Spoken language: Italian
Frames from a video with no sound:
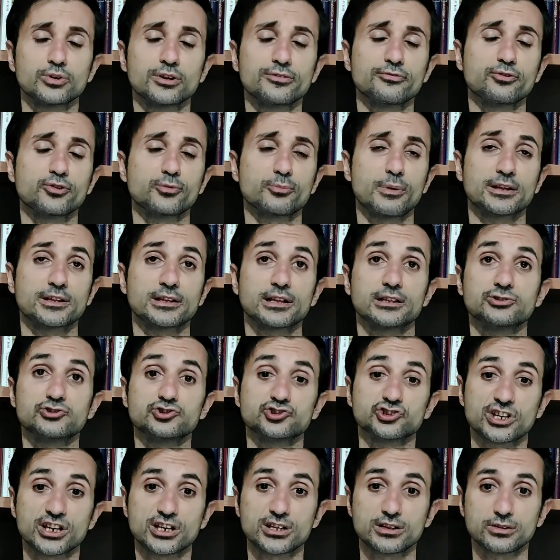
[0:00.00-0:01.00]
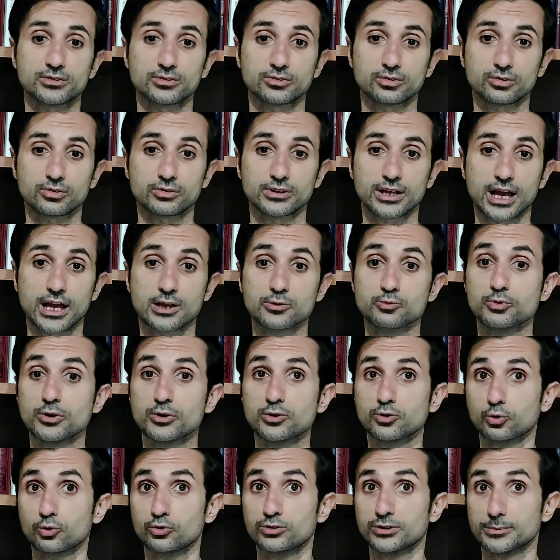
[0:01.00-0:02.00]
è formata al centro da due
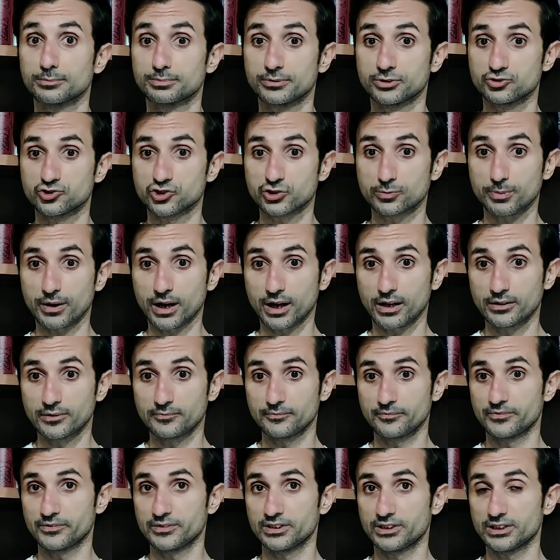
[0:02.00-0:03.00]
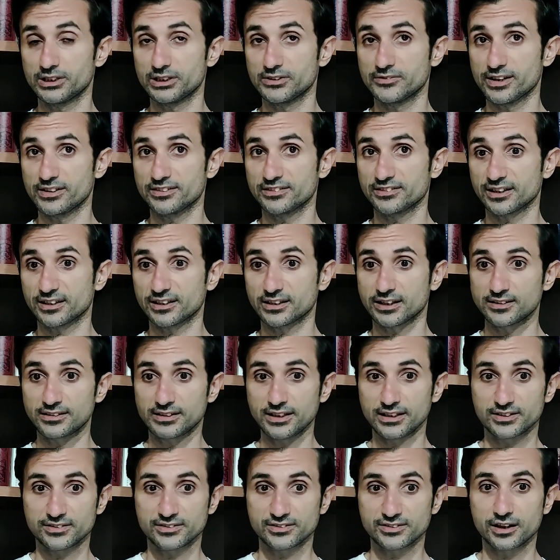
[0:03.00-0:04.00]
torri principali, di diversa
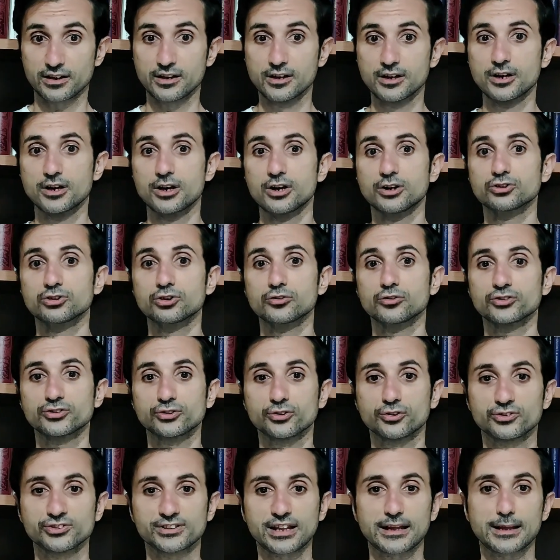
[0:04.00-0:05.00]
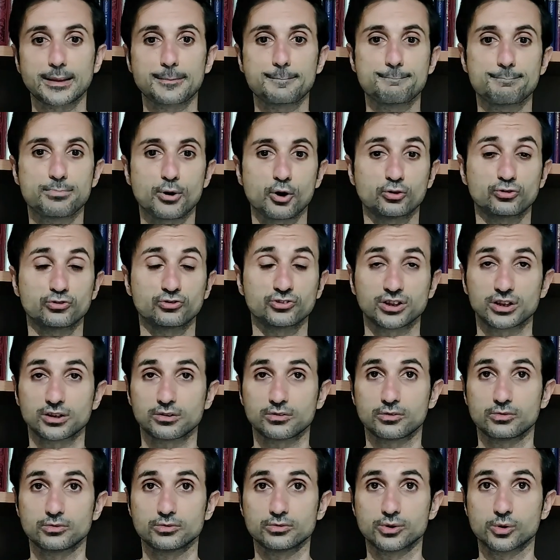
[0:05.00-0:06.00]
grandezza, dove sono state poste
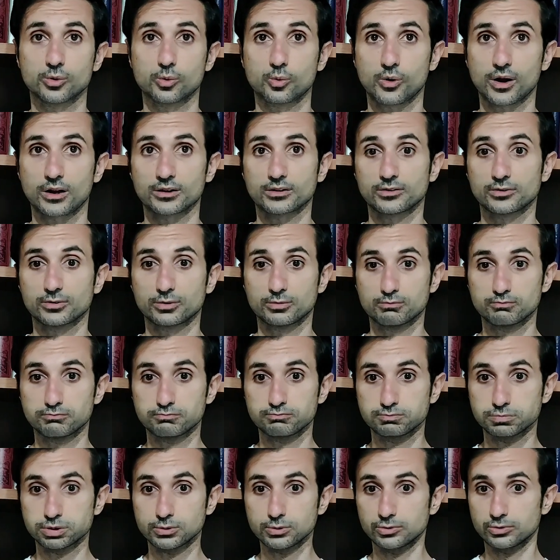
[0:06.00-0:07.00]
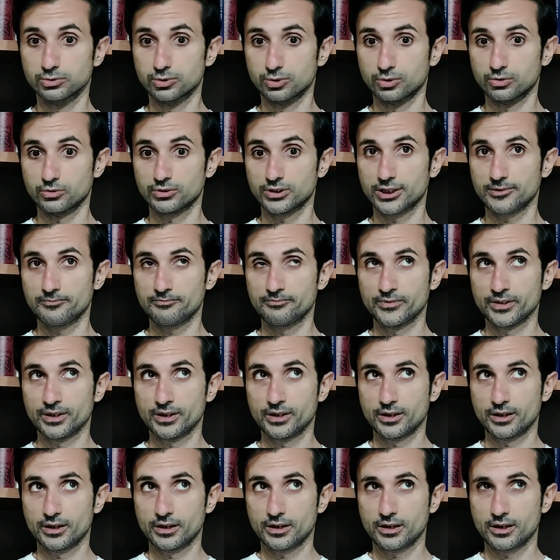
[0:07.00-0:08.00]
con quattro bulloni
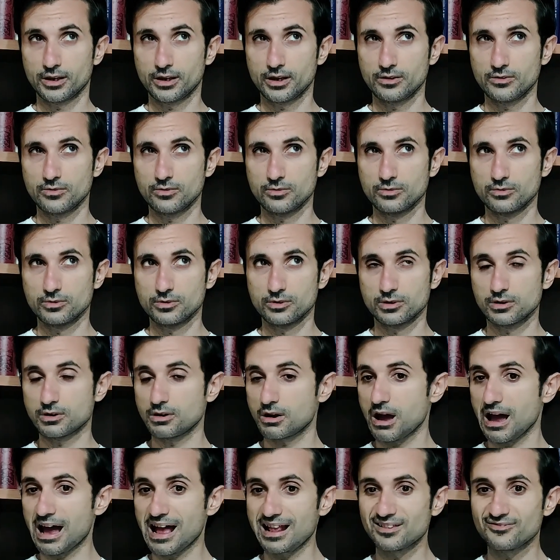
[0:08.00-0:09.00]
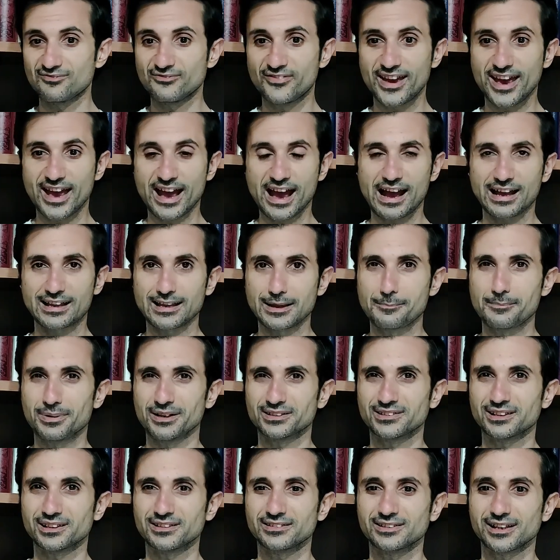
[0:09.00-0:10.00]
in un alveare
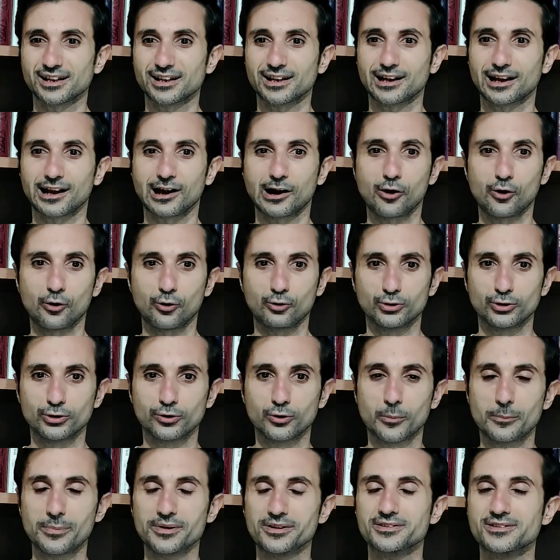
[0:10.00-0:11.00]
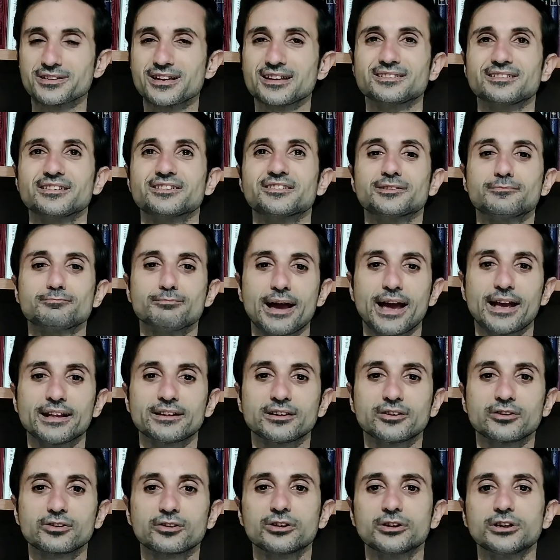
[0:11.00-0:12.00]
abbastanza caotico, per niente
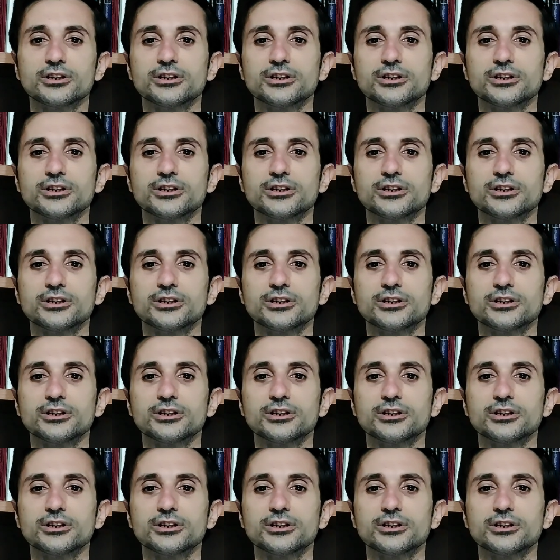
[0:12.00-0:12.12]
simmetrico,